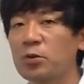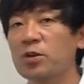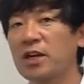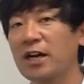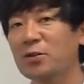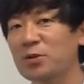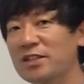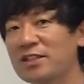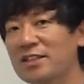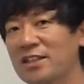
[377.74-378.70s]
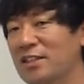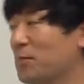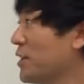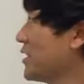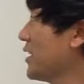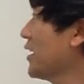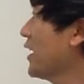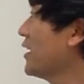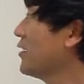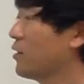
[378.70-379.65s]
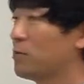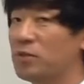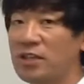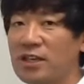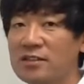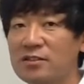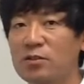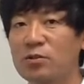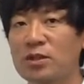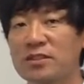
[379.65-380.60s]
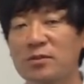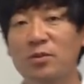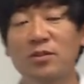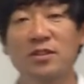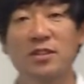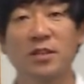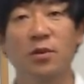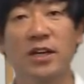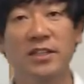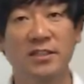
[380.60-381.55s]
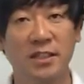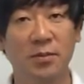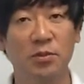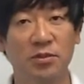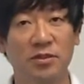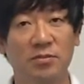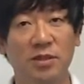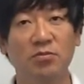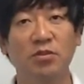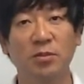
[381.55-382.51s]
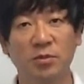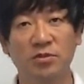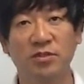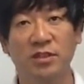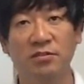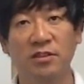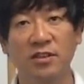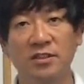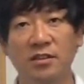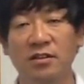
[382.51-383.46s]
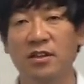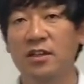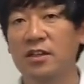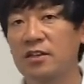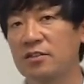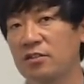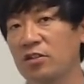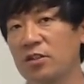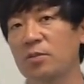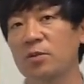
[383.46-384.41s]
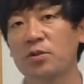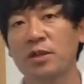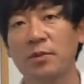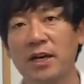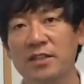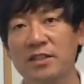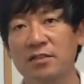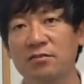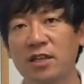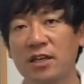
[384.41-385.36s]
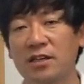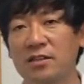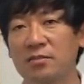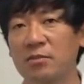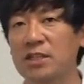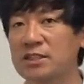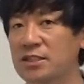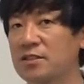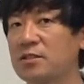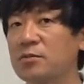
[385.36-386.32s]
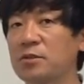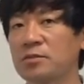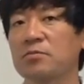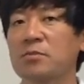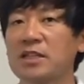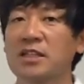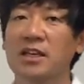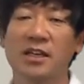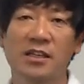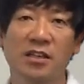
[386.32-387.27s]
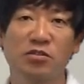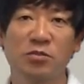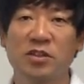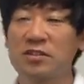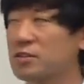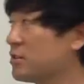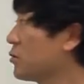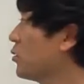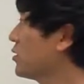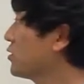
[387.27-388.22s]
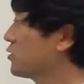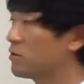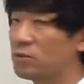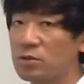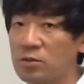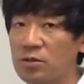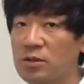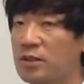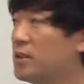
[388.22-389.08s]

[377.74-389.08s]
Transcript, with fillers: 홀, 한 홀이 끝날 때마다 A와 B의 서로의 스코어를 이렇게 확인을 해볼 수 있습니다. 물어볼 수도 있고요. 그래서 너 이번 홀에 8을 했구나. 맞지? 그러면 맞다 얘기해주면 그 스코어를 적는 거고,